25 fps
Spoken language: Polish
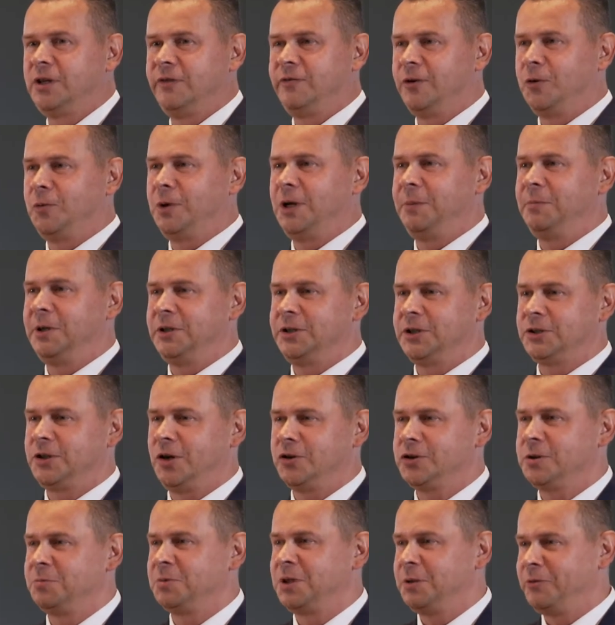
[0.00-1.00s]
w ogóle będziesz, o
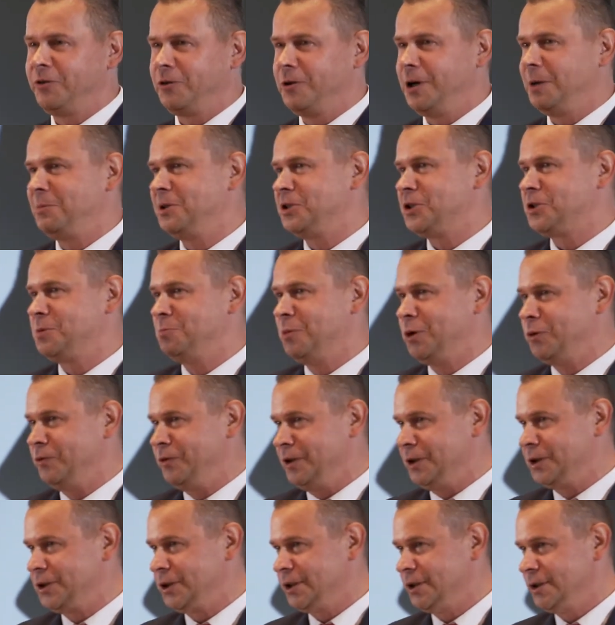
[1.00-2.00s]
czym ty w ogóle będziesz
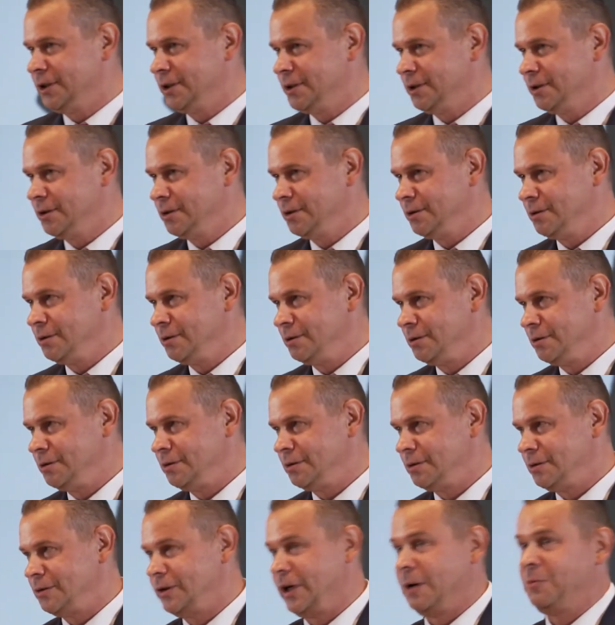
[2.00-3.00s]
mówić?
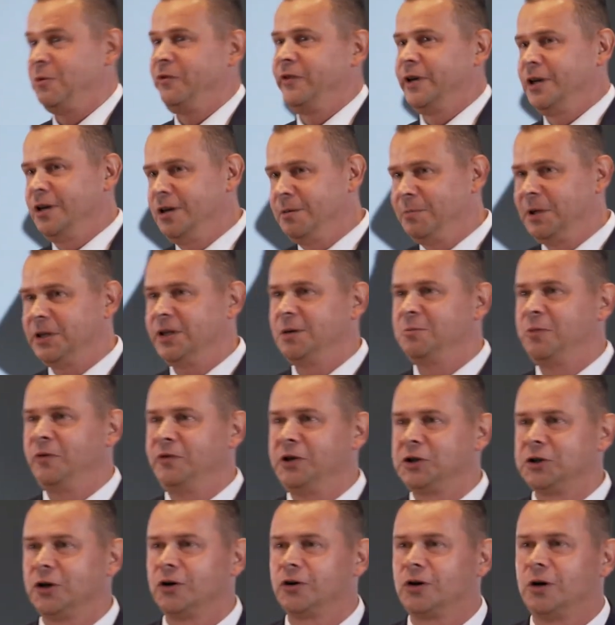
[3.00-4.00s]
No ja mówię, no będę
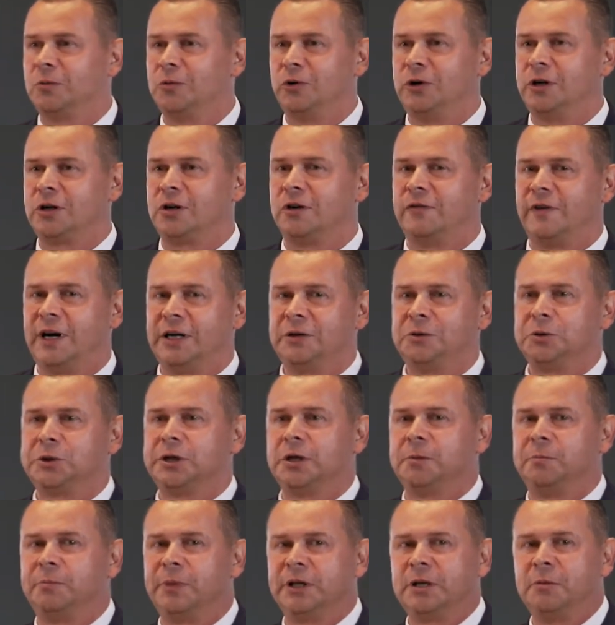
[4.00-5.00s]
mówić o komunikowaniu
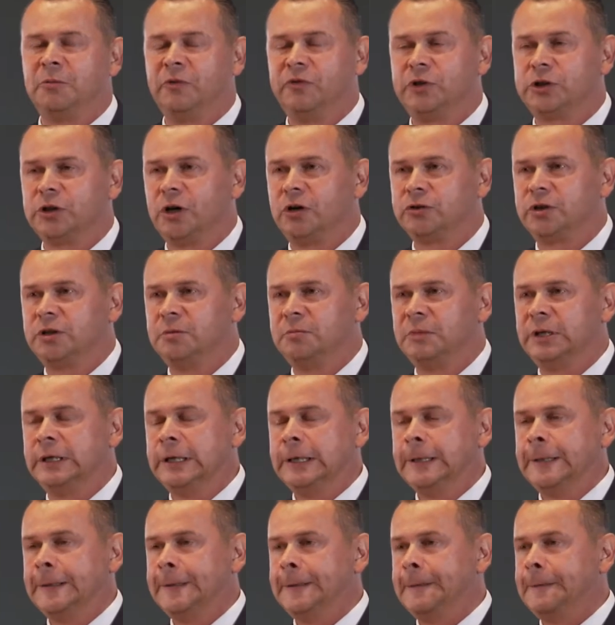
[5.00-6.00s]
się, będę mówić o tym
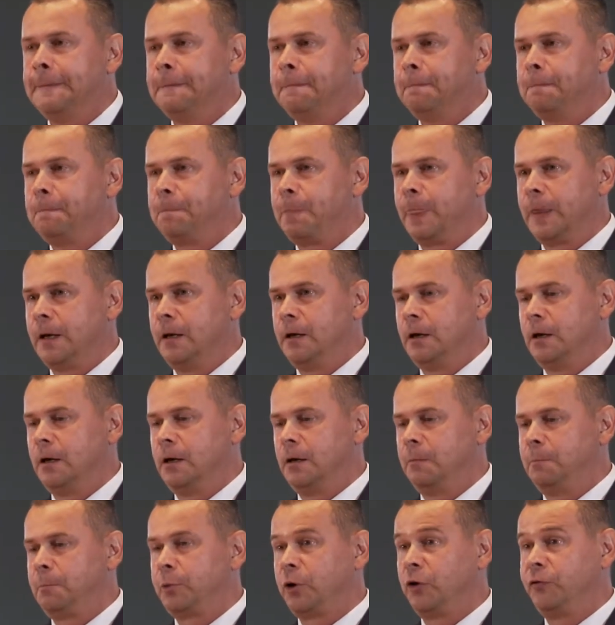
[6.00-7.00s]

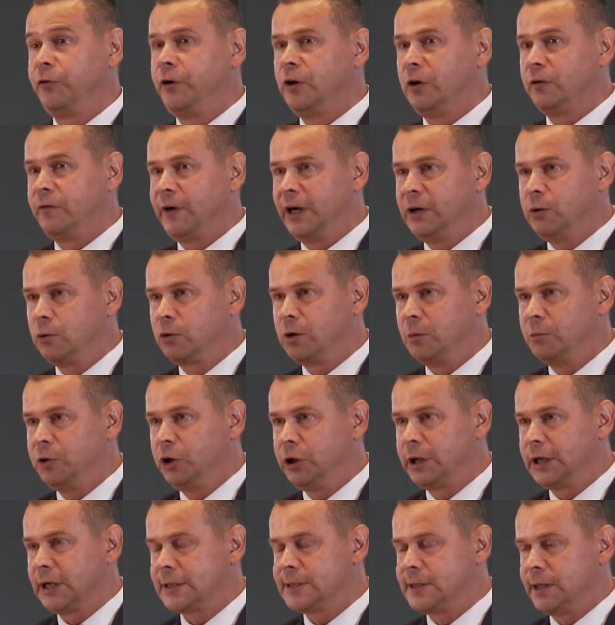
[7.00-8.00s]
profilowaniu
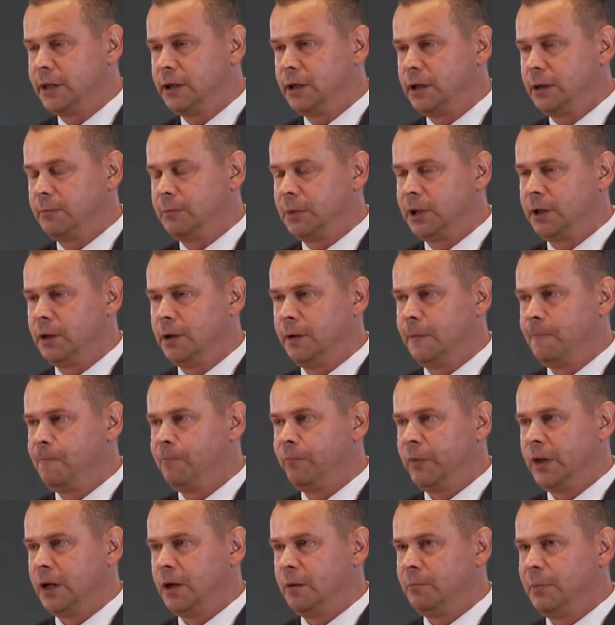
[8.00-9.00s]
komunikacyjnym,
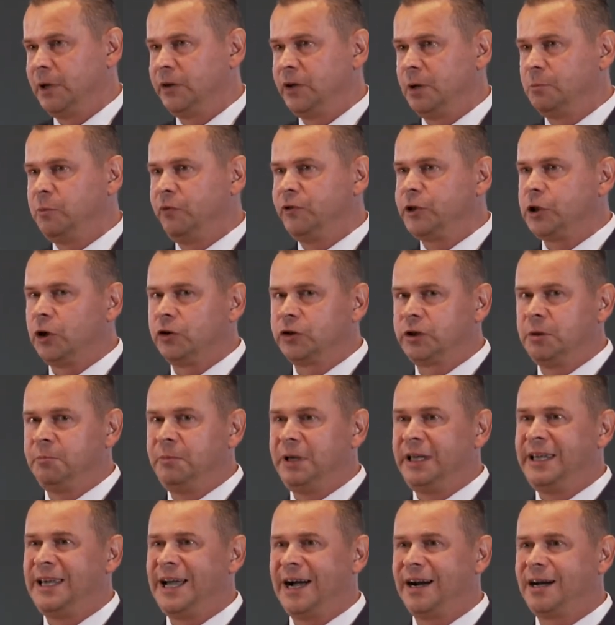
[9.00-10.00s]
będę mówić o tym,
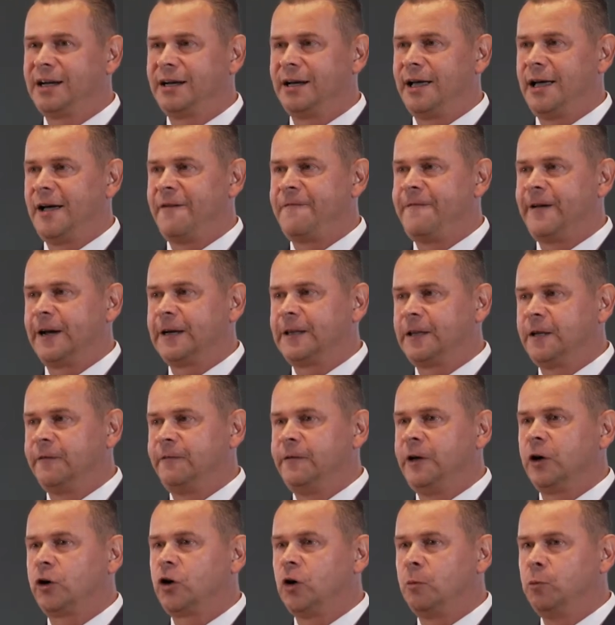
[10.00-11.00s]
jak
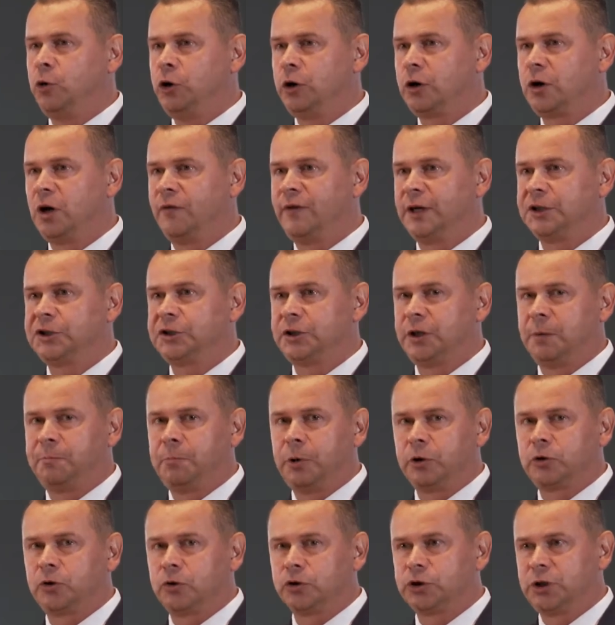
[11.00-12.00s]
efektywnie komunikować się
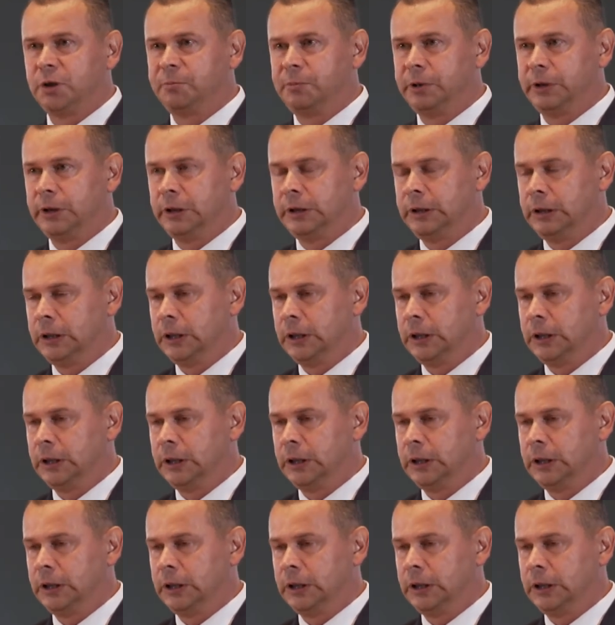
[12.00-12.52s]
po to, żeby